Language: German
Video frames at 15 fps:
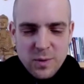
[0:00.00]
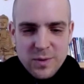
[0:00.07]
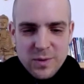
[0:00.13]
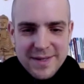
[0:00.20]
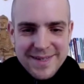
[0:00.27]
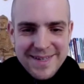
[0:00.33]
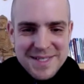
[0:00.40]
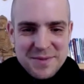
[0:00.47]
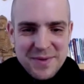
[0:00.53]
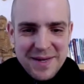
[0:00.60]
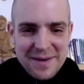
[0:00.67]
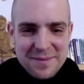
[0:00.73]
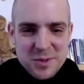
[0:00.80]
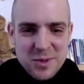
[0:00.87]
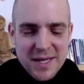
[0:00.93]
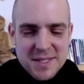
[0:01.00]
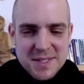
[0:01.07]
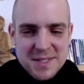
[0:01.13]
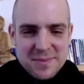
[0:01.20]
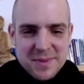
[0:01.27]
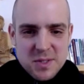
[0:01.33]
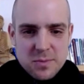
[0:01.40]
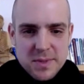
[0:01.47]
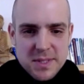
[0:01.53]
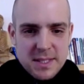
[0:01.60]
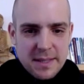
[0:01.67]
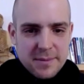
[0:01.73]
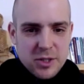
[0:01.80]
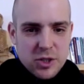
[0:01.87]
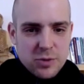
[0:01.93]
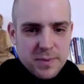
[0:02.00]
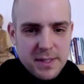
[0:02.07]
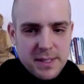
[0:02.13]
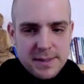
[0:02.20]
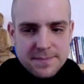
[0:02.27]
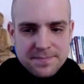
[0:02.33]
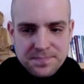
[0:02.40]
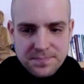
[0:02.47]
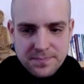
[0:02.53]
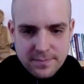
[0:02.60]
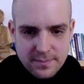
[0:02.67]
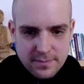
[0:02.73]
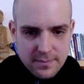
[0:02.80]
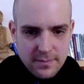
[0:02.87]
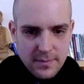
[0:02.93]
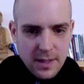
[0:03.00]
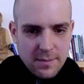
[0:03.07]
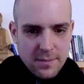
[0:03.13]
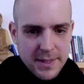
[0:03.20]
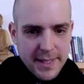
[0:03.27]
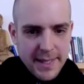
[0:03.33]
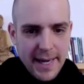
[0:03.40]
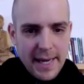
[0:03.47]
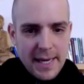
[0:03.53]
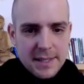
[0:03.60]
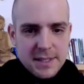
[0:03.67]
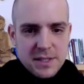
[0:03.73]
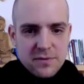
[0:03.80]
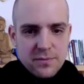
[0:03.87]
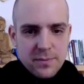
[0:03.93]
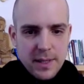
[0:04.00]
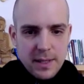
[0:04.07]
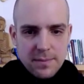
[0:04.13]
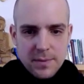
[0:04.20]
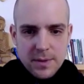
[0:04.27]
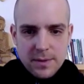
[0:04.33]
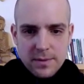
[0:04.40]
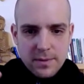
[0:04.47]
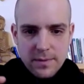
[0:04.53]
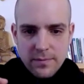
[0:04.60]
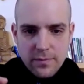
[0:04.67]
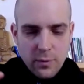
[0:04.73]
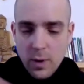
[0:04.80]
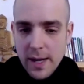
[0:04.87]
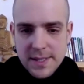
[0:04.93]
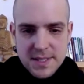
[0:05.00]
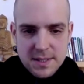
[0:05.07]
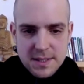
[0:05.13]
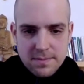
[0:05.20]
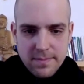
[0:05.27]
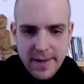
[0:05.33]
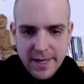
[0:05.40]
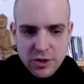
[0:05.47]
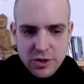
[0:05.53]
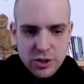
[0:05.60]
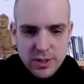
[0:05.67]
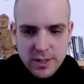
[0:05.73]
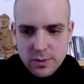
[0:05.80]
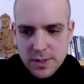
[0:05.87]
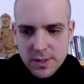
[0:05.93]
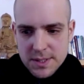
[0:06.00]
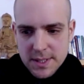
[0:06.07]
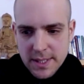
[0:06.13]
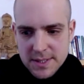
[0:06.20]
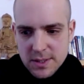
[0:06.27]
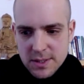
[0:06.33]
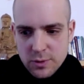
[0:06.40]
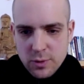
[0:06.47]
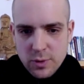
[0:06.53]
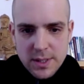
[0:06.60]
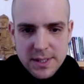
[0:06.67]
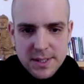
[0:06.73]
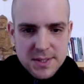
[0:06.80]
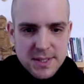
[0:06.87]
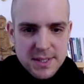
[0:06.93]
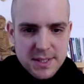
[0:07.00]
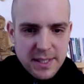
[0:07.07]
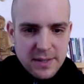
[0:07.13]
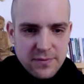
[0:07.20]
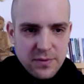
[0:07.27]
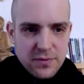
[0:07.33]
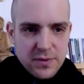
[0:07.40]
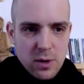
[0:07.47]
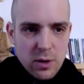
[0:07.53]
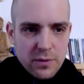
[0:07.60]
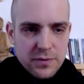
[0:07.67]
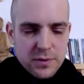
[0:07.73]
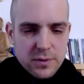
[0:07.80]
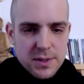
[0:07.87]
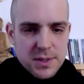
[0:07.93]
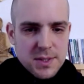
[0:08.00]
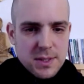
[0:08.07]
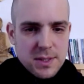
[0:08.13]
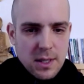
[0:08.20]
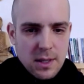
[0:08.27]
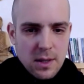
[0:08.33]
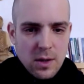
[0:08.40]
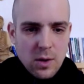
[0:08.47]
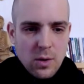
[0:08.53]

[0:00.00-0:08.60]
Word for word: Und deswegen, aber du kannst immer so ein bisschen damit spielen, mit der relativen Ebene, wo als Mensch natürlich es ganz natürlich ist, dass da irgendwie viel Hoffnung ist.